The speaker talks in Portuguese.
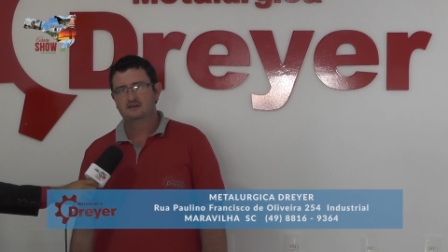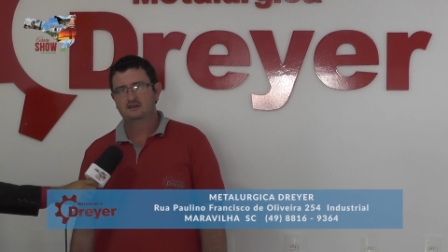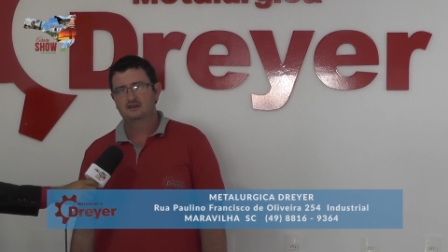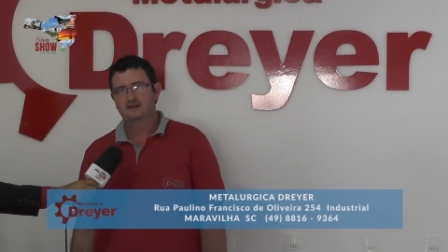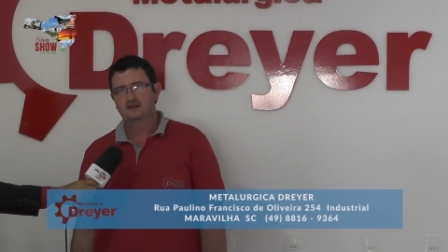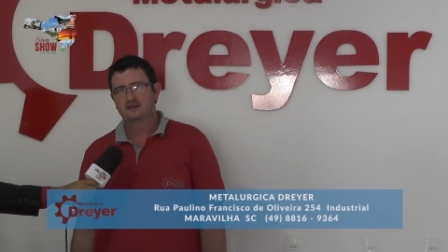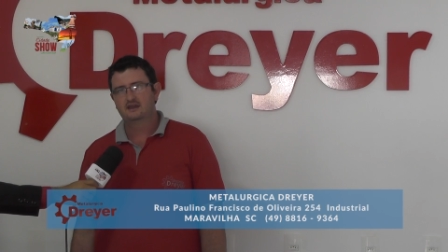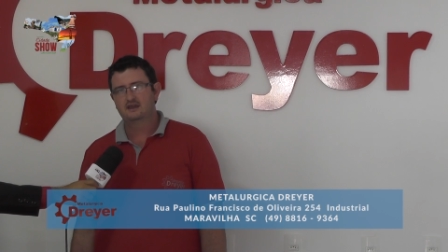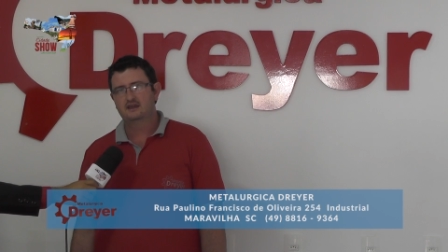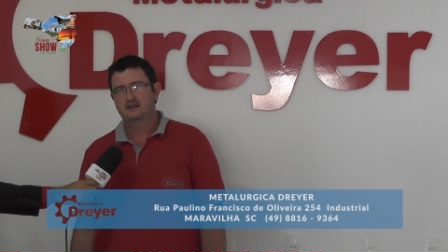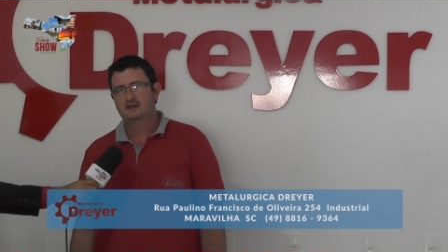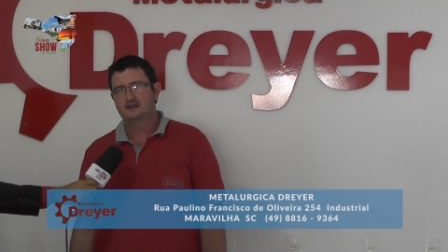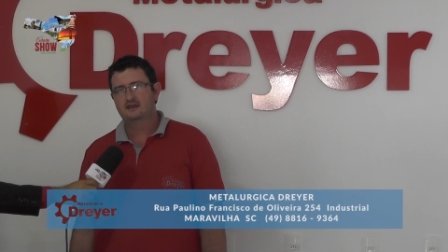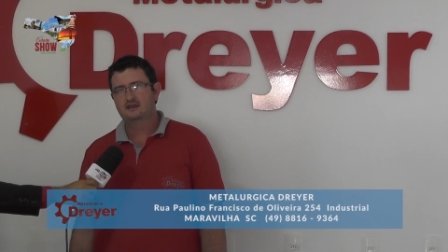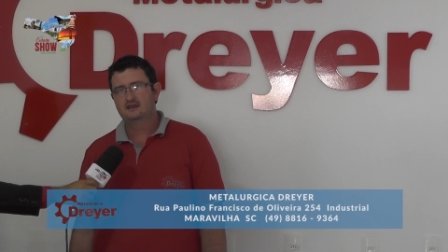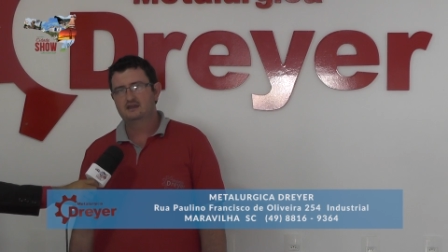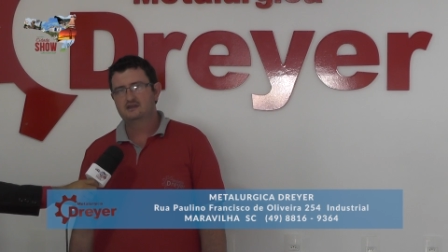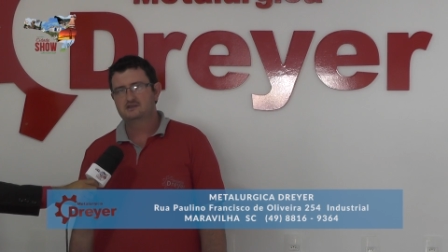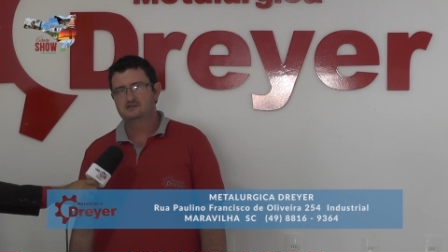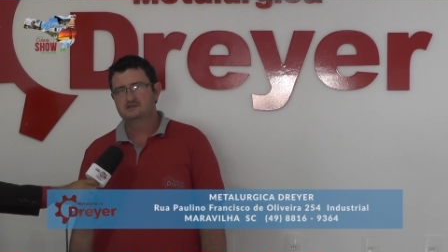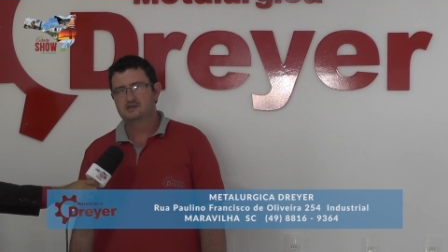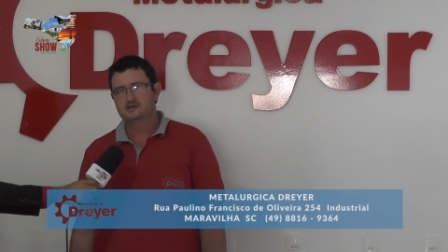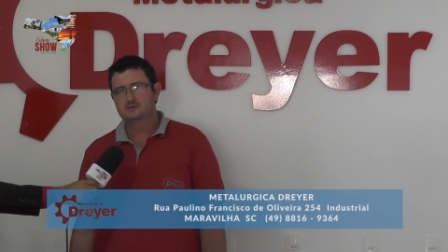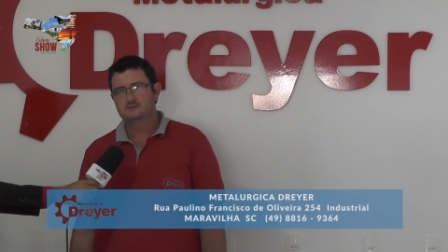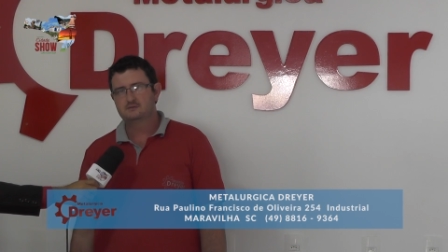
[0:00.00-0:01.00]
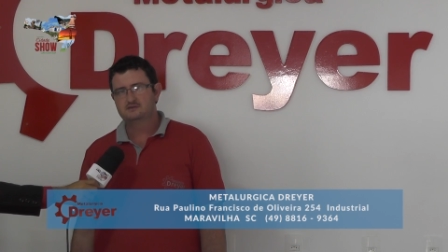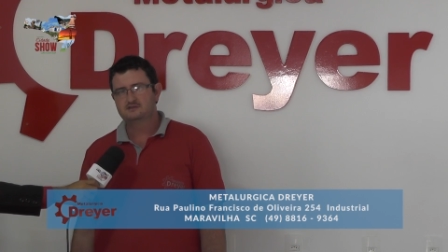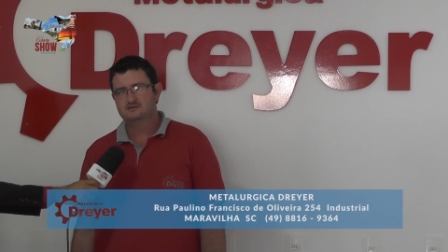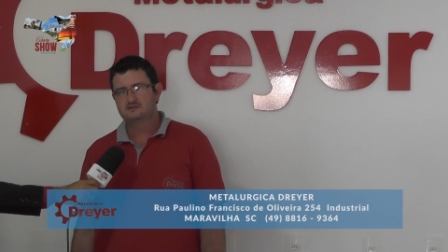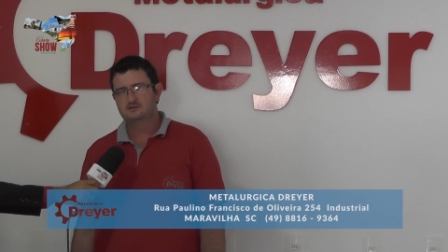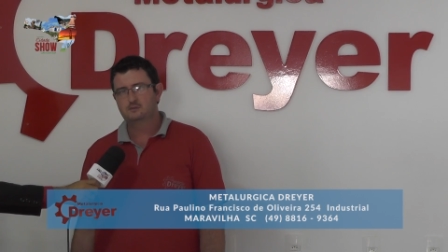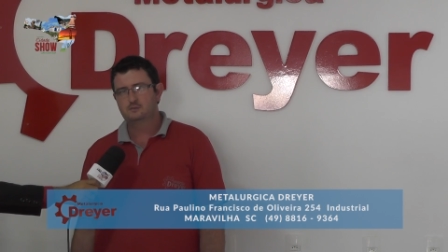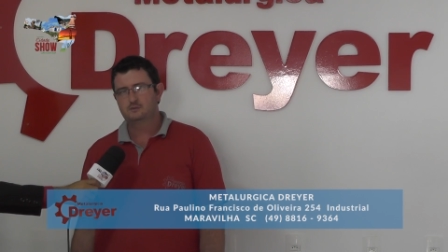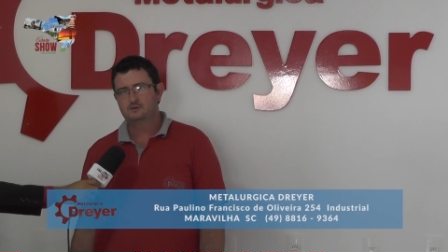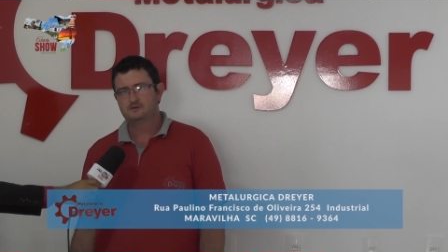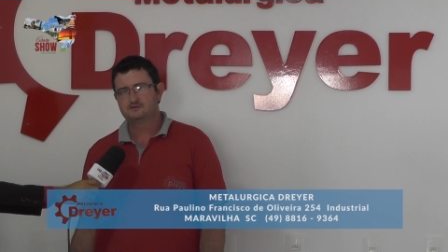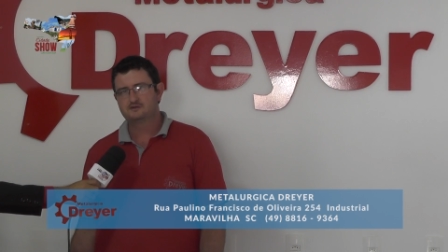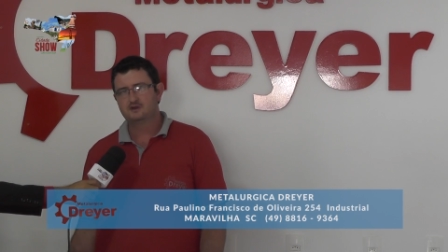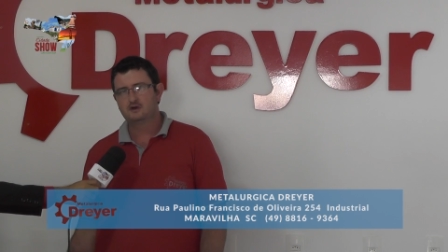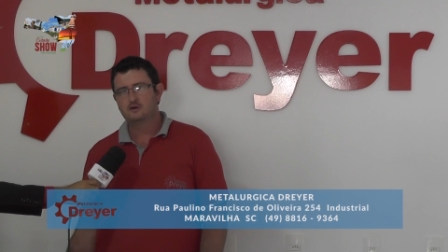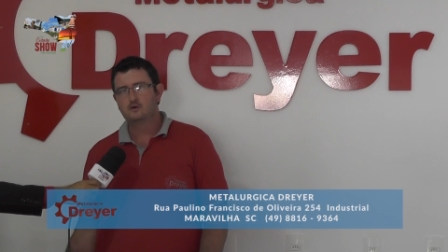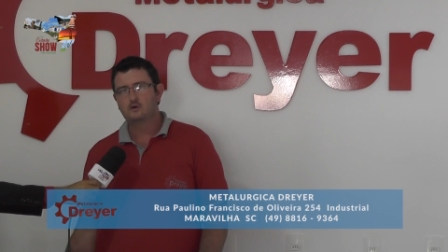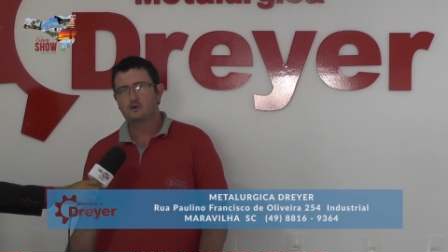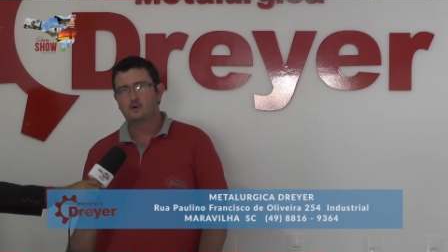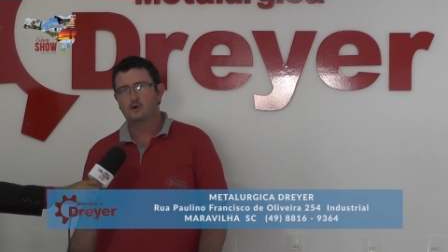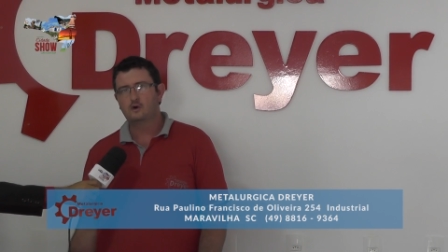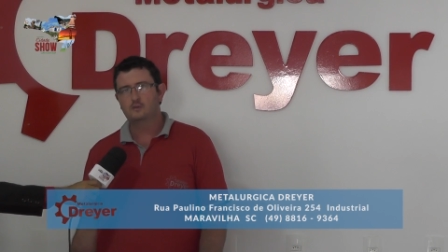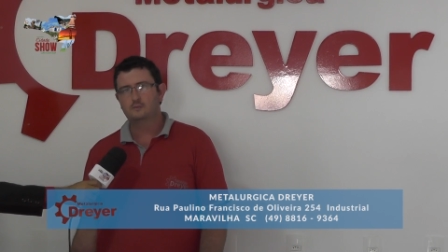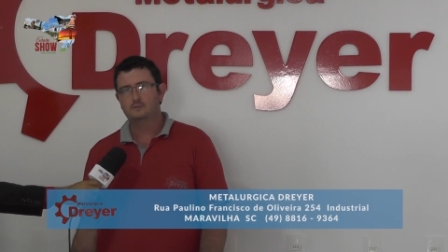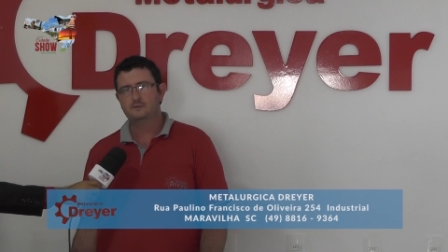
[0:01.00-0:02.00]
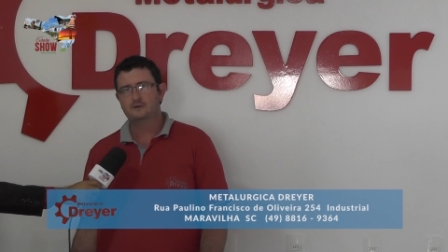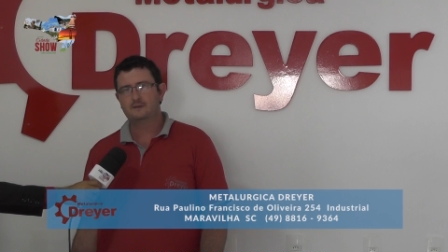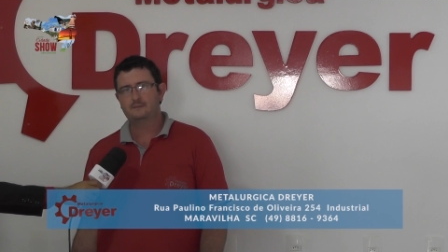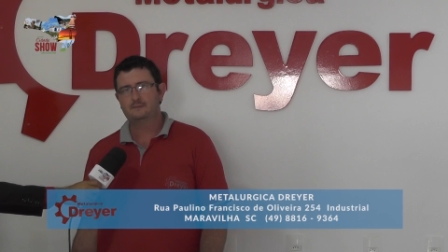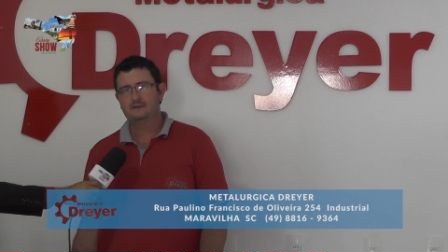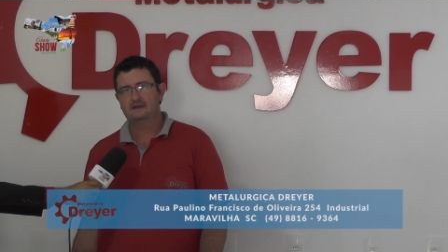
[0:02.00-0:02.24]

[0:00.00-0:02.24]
Que, digamos assim, o pessoal compra